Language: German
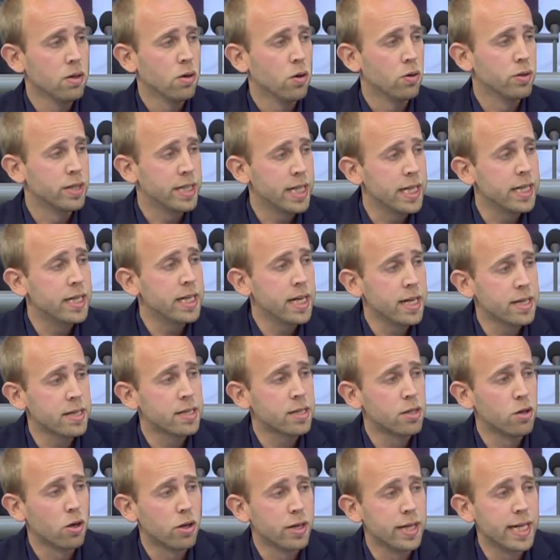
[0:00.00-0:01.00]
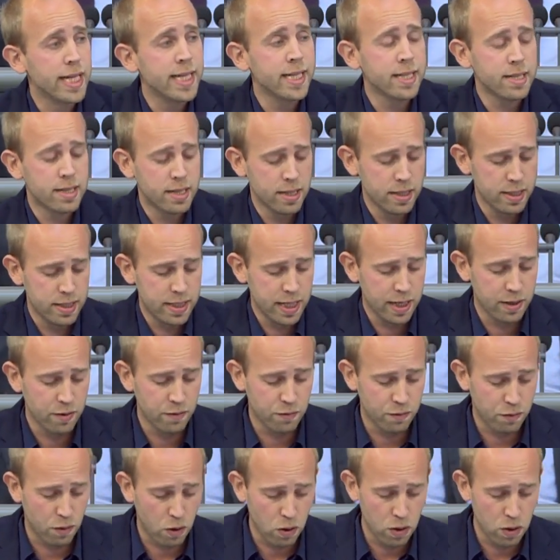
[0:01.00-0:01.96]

und die, die es noch nicht sind, denen